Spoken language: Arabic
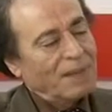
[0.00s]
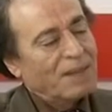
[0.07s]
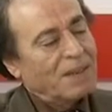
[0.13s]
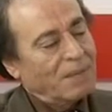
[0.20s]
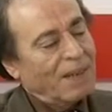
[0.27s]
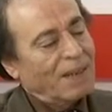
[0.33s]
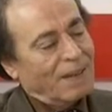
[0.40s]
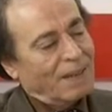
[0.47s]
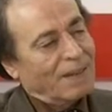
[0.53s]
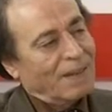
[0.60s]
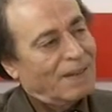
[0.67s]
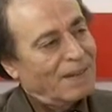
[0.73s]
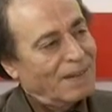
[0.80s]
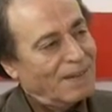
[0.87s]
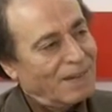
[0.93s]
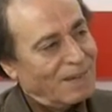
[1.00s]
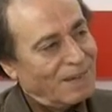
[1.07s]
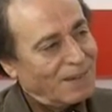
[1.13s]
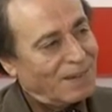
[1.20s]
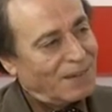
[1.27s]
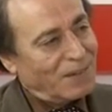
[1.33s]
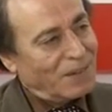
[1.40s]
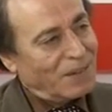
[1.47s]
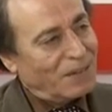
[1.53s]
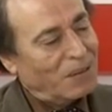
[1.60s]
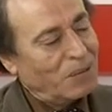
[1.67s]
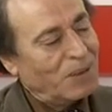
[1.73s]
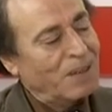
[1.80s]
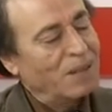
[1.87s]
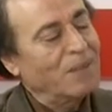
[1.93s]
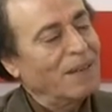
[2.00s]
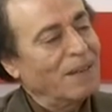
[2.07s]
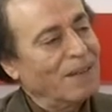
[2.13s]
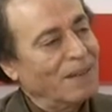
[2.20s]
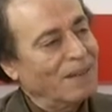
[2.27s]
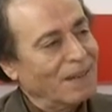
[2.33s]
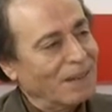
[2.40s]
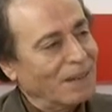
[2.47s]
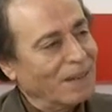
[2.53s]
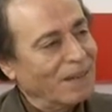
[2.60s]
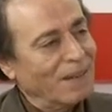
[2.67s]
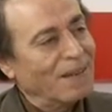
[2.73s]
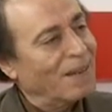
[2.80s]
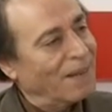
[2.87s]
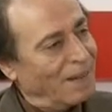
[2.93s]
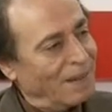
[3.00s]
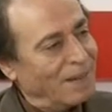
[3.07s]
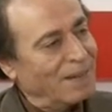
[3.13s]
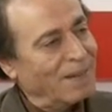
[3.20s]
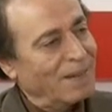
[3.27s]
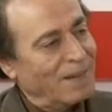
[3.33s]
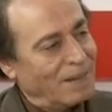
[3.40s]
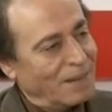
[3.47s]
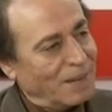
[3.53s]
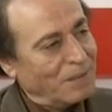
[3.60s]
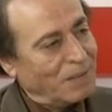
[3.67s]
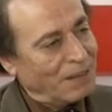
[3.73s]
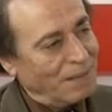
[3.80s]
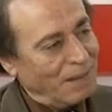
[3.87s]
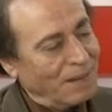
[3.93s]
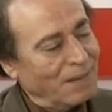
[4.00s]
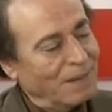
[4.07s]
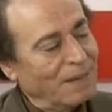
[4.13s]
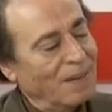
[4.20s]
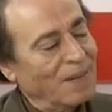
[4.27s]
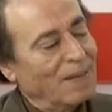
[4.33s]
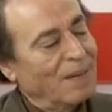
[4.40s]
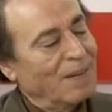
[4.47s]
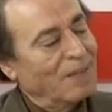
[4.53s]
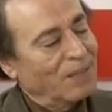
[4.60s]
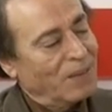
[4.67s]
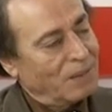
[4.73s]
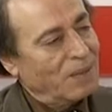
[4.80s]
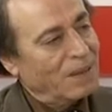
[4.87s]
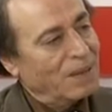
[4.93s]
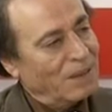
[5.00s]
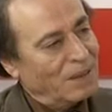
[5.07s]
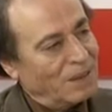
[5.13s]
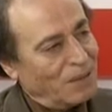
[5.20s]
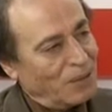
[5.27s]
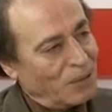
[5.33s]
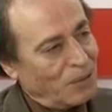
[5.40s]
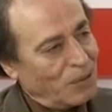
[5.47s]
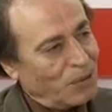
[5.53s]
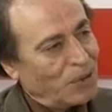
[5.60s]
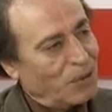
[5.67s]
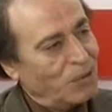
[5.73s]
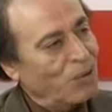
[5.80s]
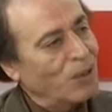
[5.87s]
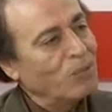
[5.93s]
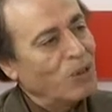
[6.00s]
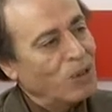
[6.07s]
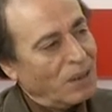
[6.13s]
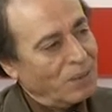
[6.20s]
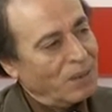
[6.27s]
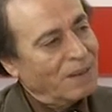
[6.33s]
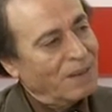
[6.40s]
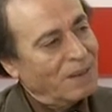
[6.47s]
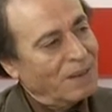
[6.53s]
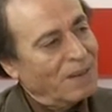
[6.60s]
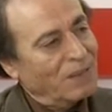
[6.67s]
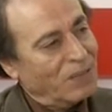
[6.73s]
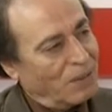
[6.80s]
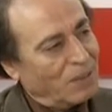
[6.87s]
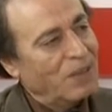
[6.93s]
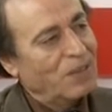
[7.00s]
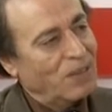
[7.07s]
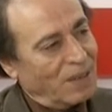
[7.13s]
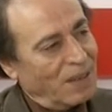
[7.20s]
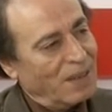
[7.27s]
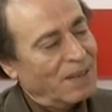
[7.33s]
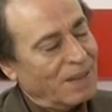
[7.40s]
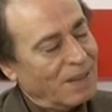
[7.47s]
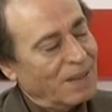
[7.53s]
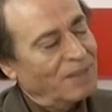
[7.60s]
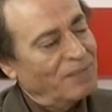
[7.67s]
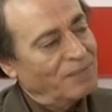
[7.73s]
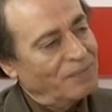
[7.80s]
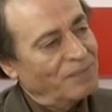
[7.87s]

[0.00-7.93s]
صباح الخير لك سيدتي وصباح الخير لأهلنا الصامدين في مدينة القدس والمرابطين في المسجد الأقصى